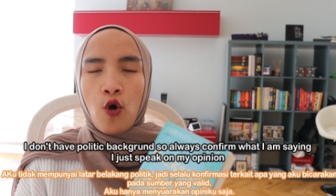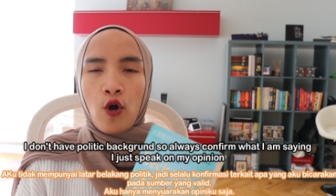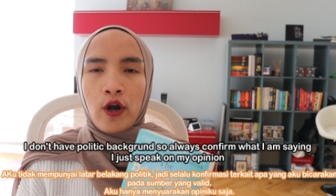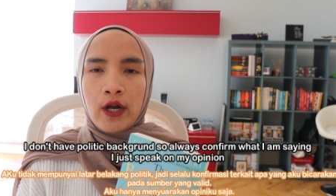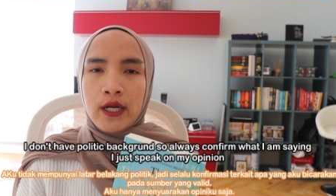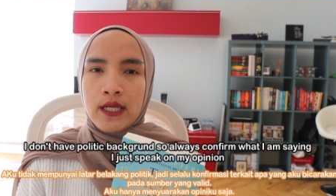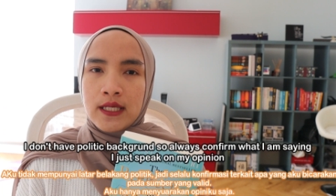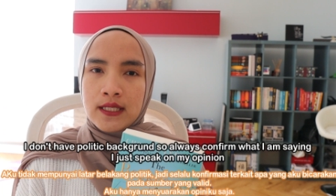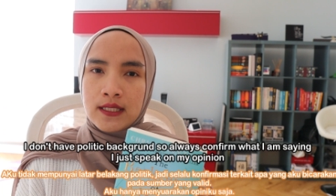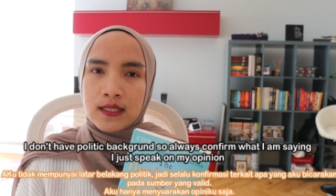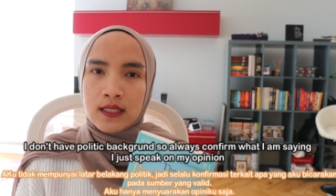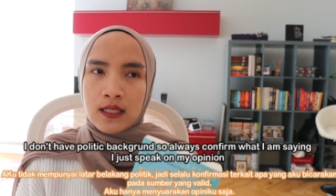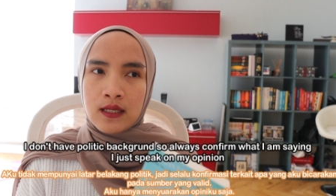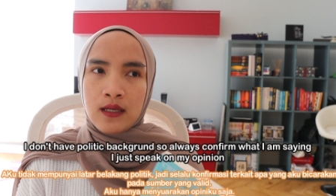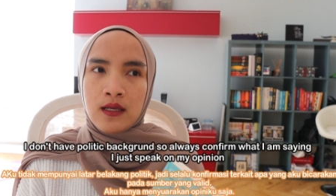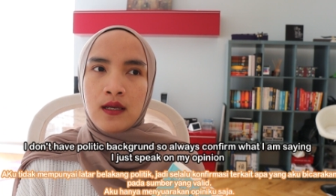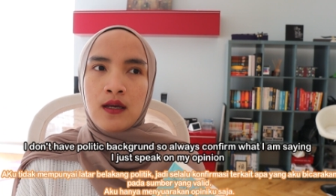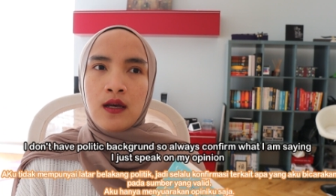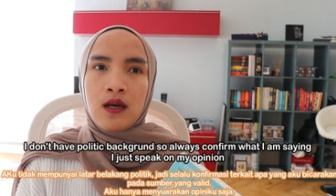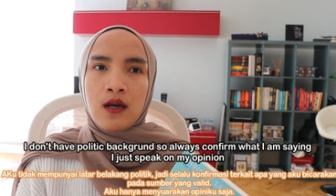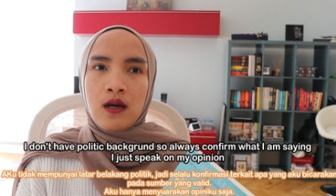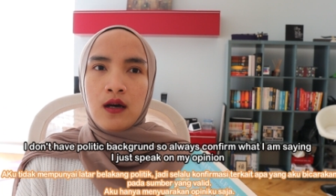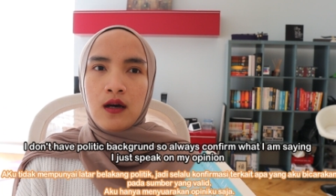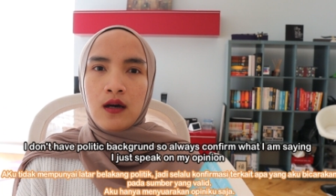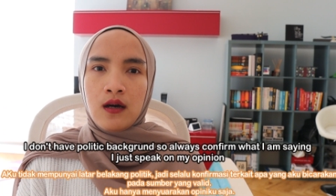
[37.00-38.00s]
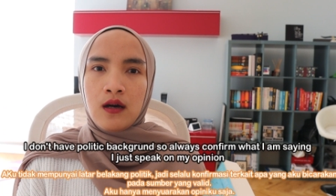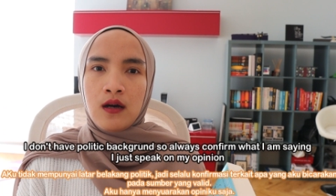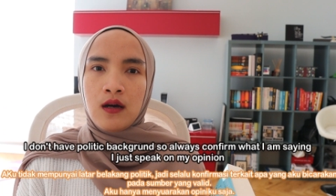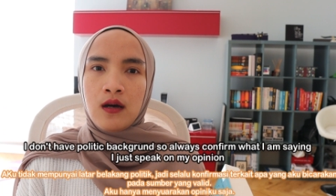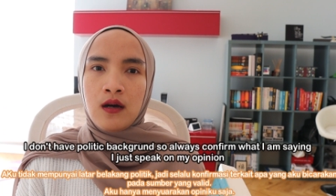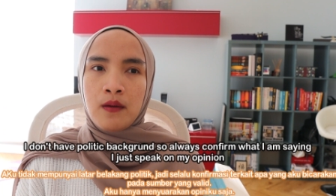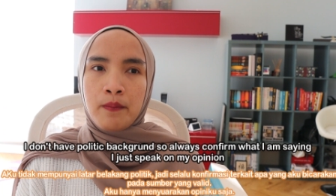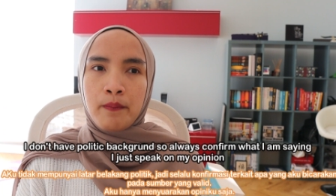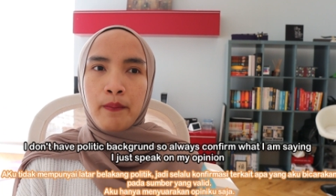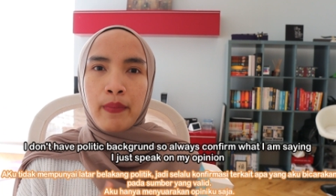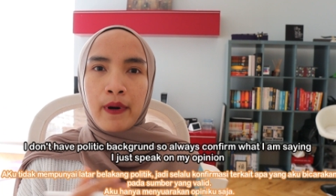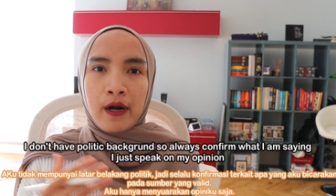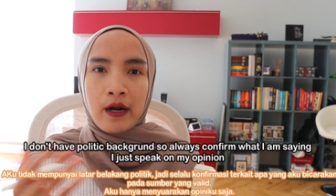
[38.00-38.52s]
kondisi
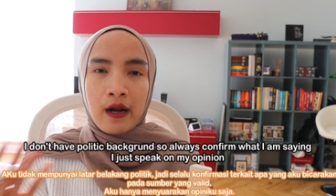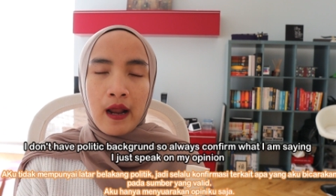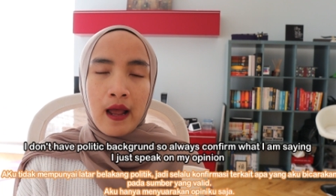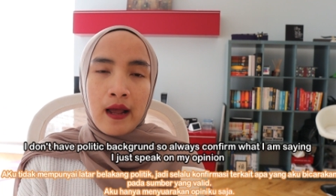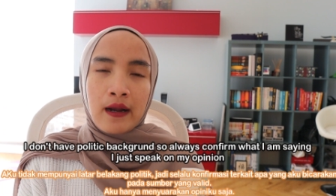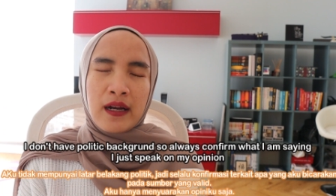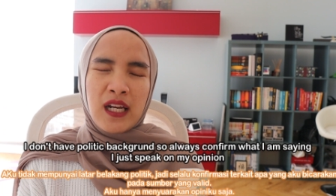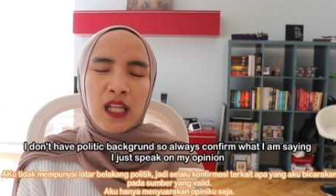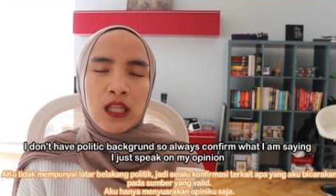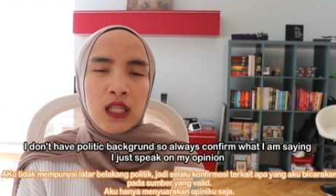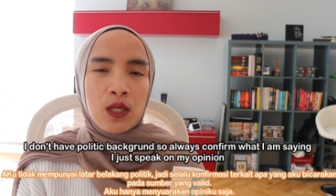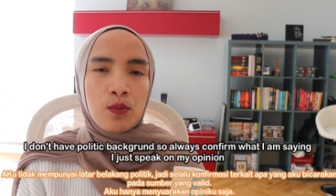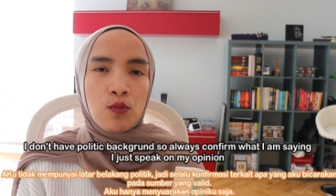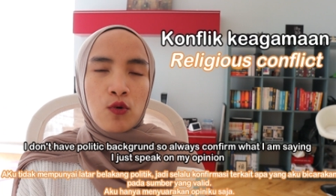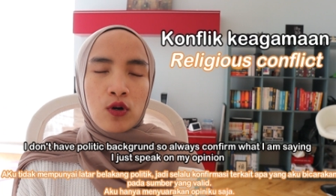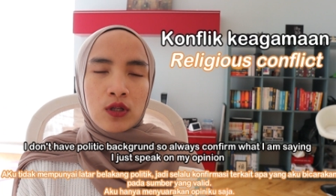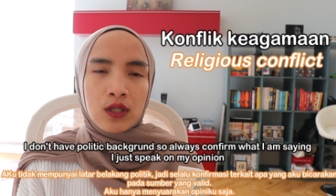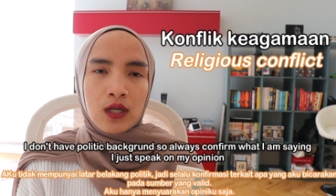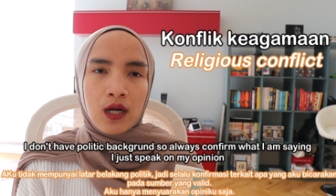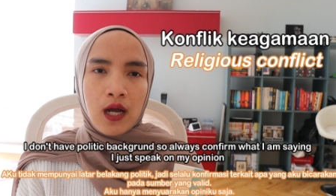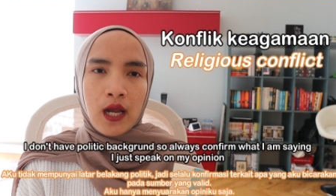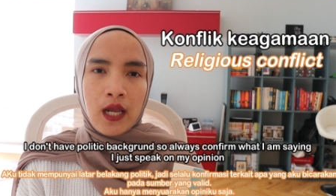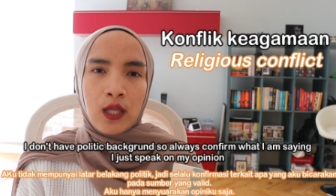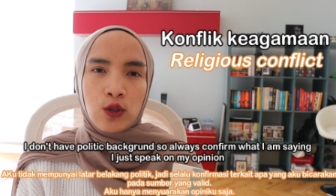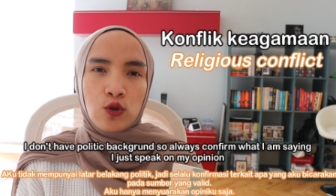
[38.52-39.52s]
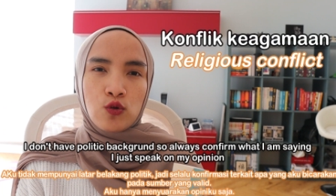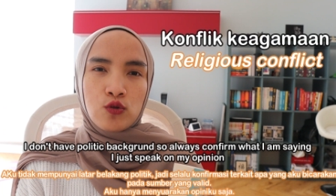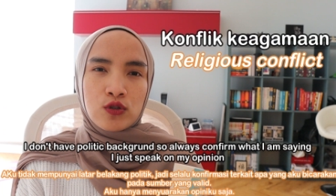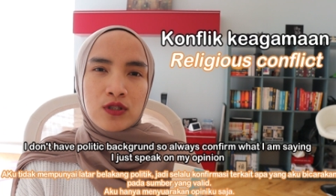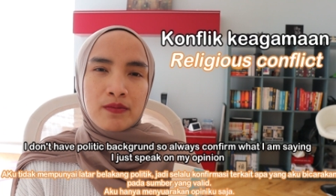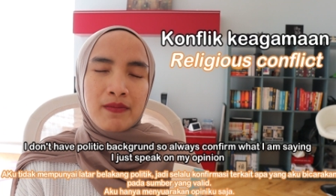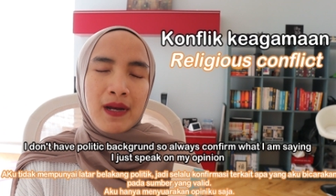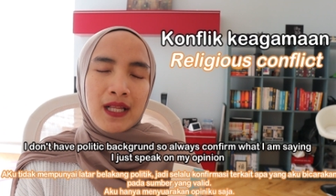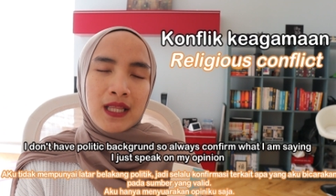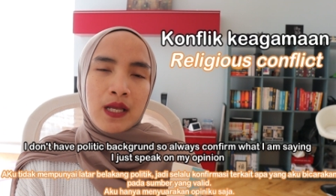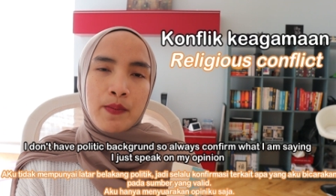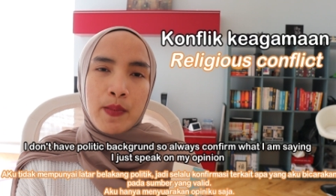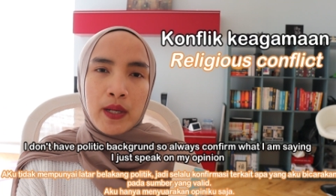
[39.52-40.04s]
e, perang di Timur Tengah itu
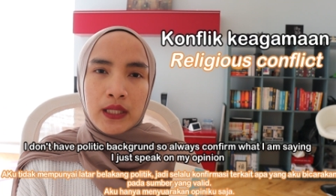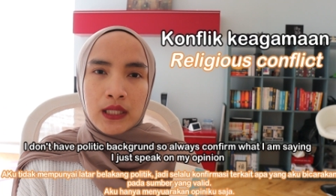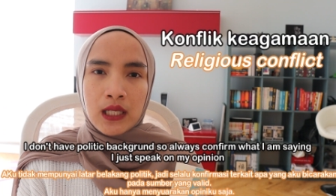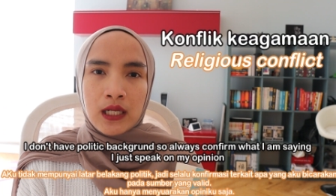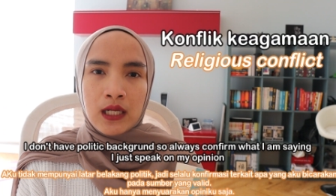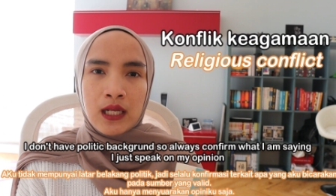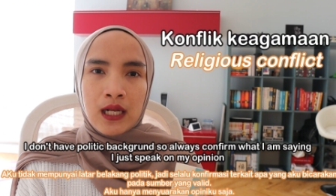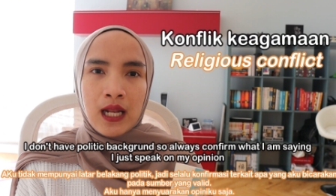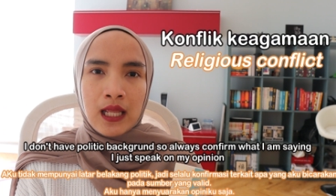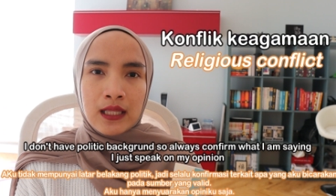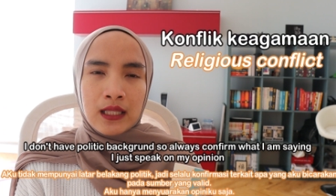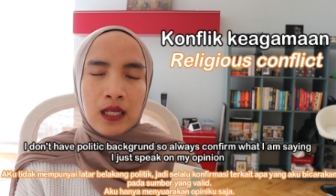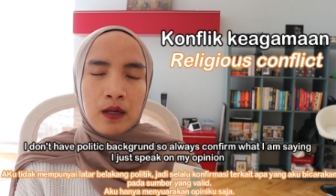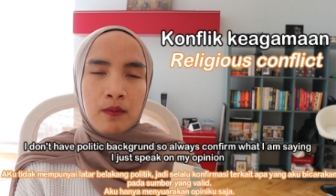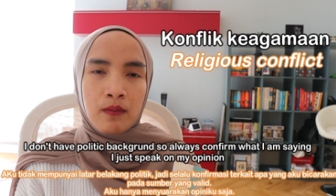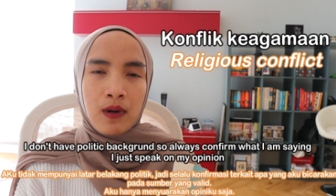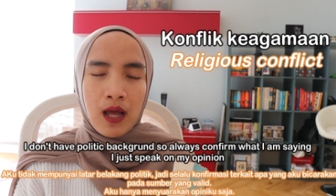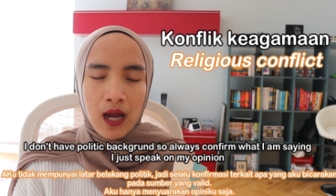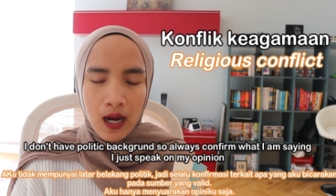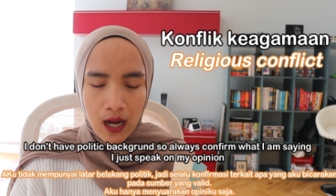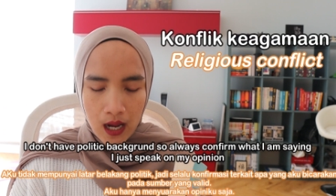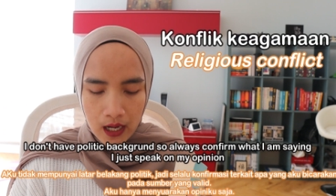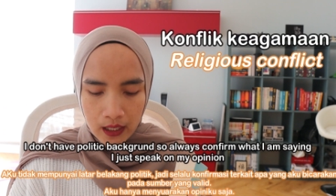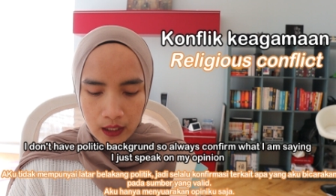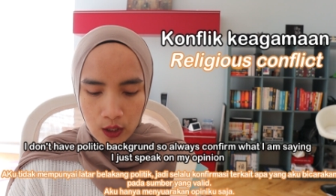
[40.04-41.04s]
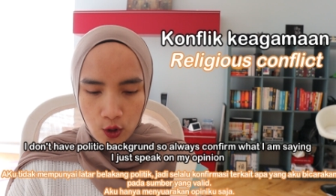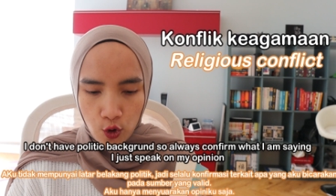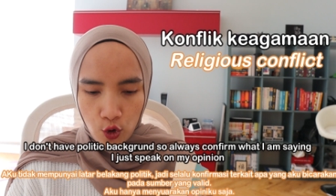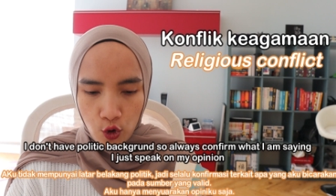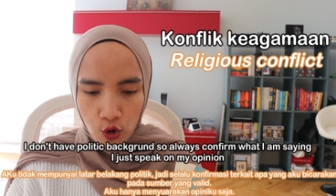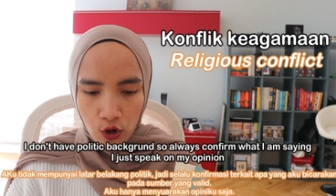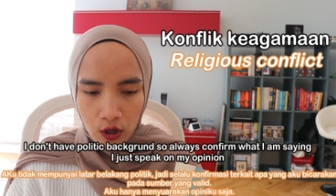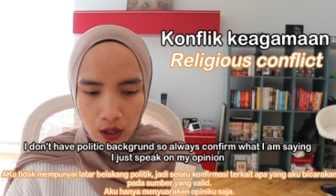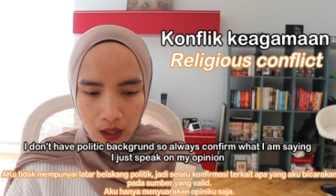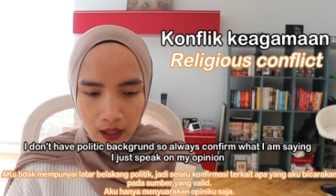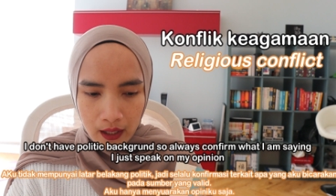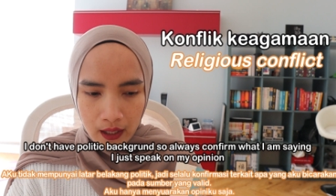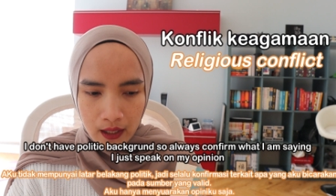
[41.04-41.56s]
semata-mata dilatar belakangi
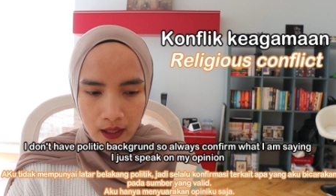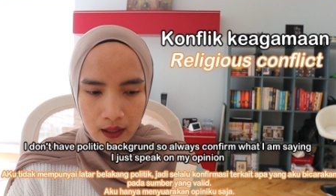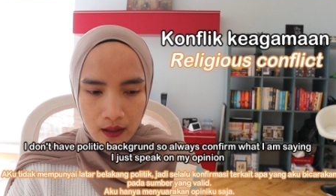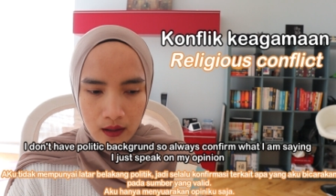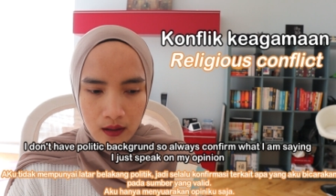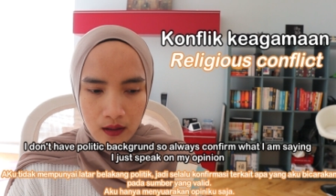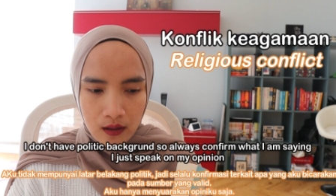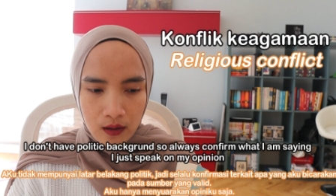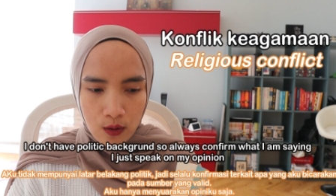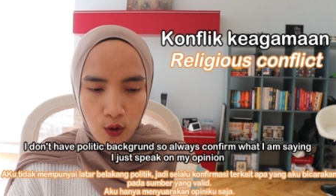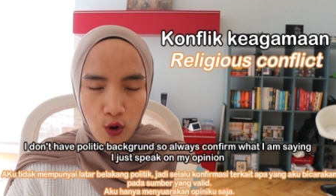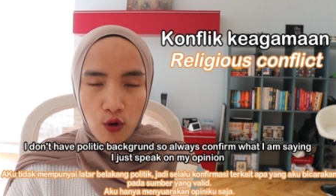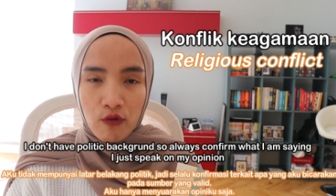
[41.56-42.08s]
oleh e,